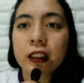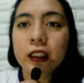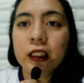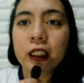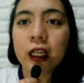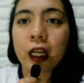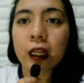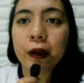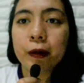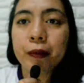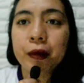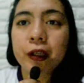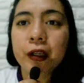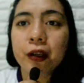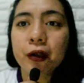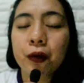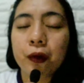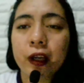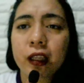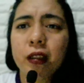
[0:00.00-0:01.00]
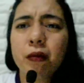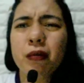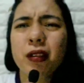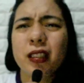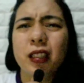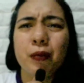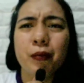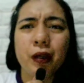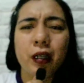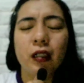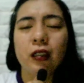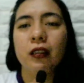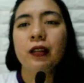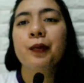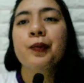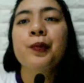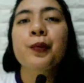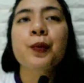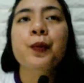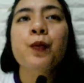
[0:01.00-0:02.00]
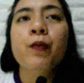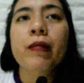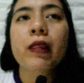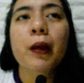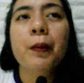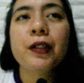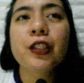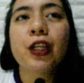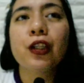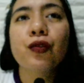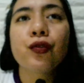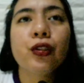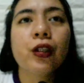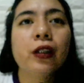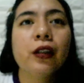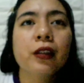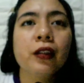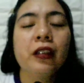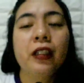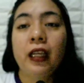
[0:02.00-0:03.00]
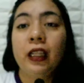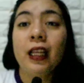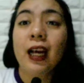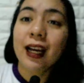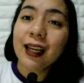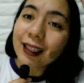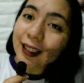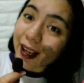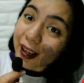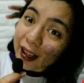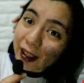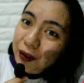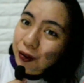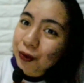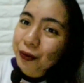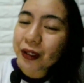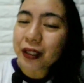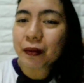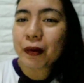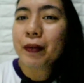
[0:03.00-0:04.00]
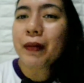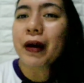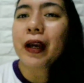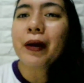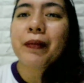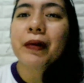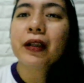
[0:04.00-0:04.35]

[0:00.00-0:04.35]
Kasi nga, kapag ah, ka red, minsan parang masyado siyang kitang-kita ganun sa babae.